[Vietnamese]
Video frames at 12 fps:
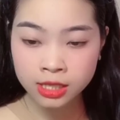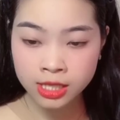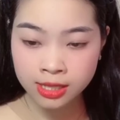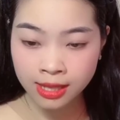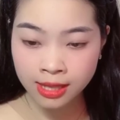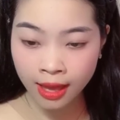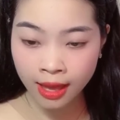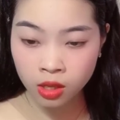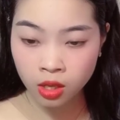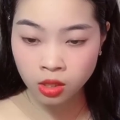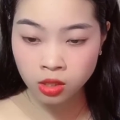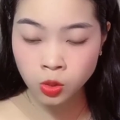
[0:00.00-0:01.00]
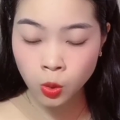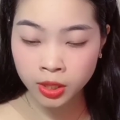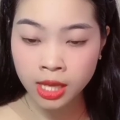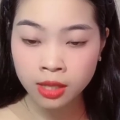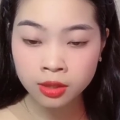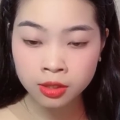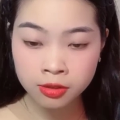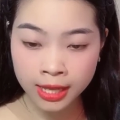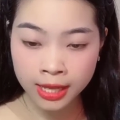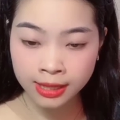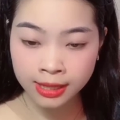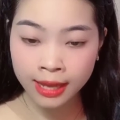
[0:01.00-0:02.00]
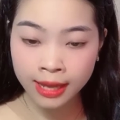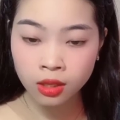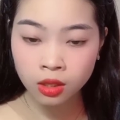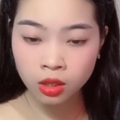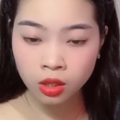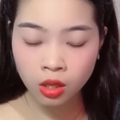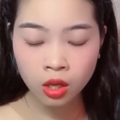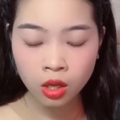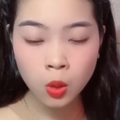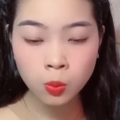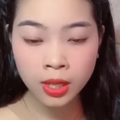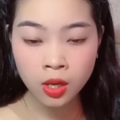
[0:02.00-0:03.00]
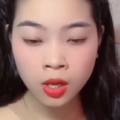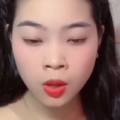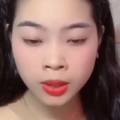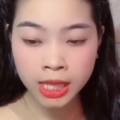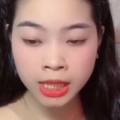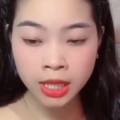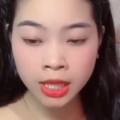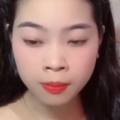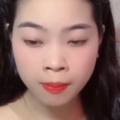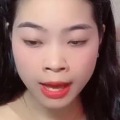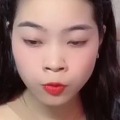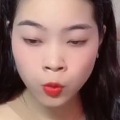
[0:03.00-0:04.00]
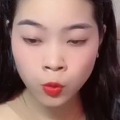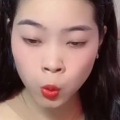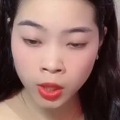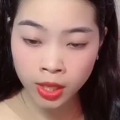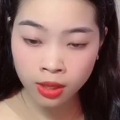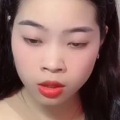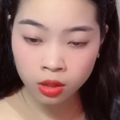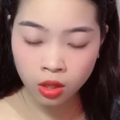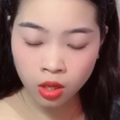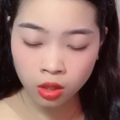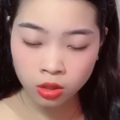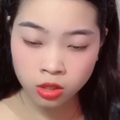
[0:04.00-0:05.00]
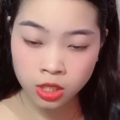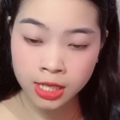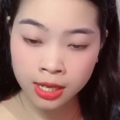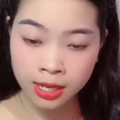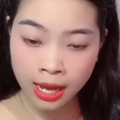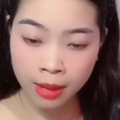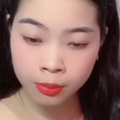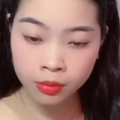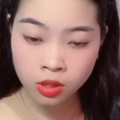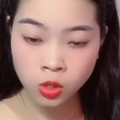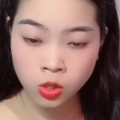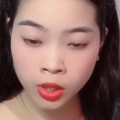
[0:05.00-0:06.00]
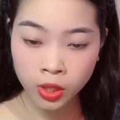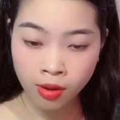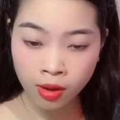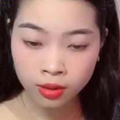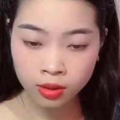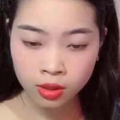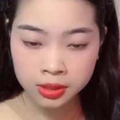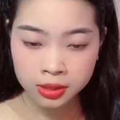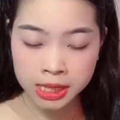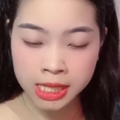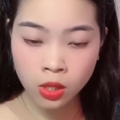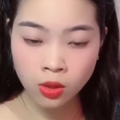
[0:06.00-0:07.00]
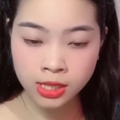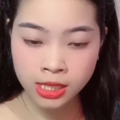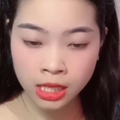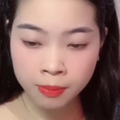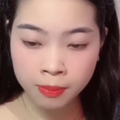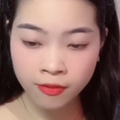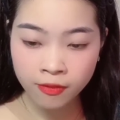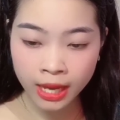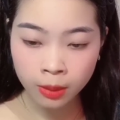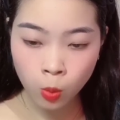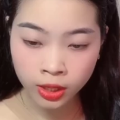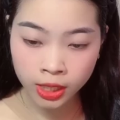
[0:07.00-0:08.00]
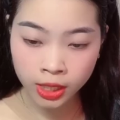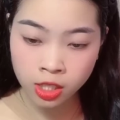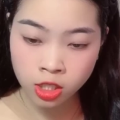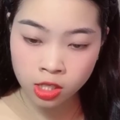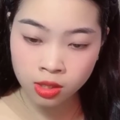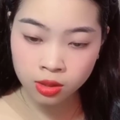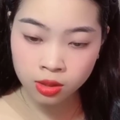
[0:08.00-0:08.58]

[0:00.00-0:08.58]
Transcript: chân ra, rồi tiền tự đến tay, không cần lo nghĩ tiền bạc phú quý. Chỉ cần nằm rồi hưởng thì có gì mà phải buồn kia chứ.